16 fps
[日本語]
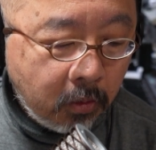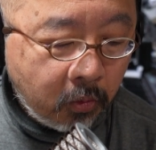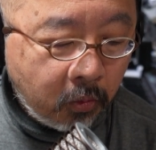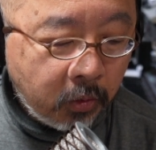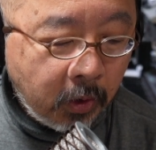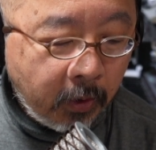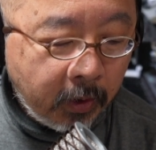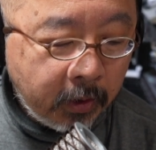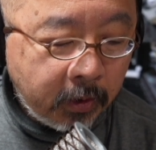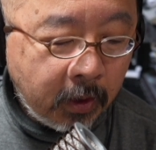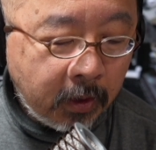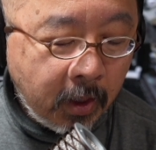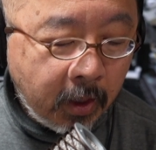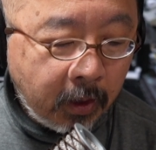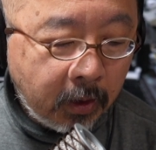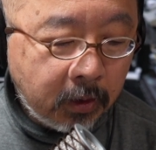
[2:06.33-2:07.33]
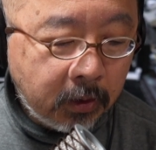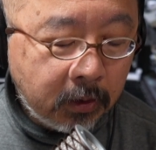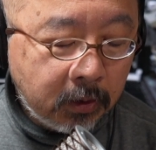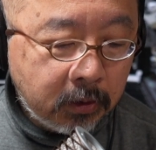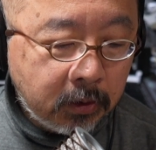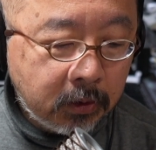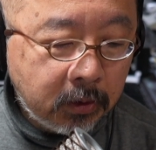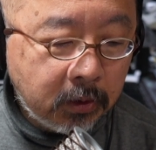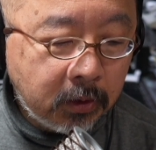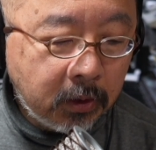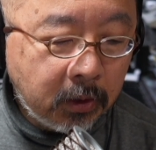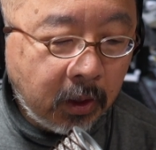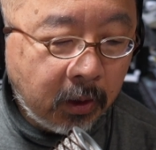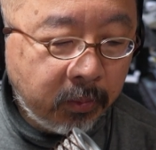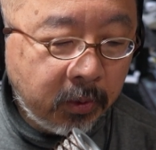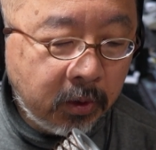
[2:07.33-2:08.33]
行われてた
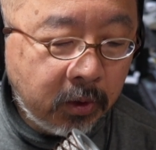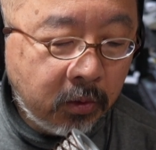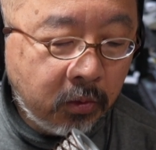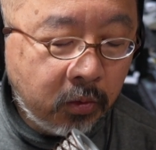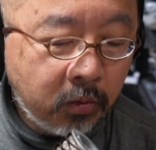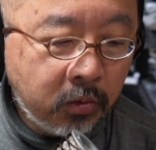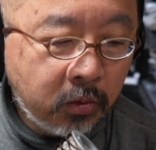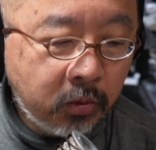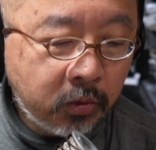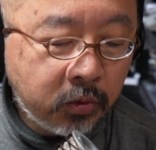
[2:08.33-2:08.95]
アビーロード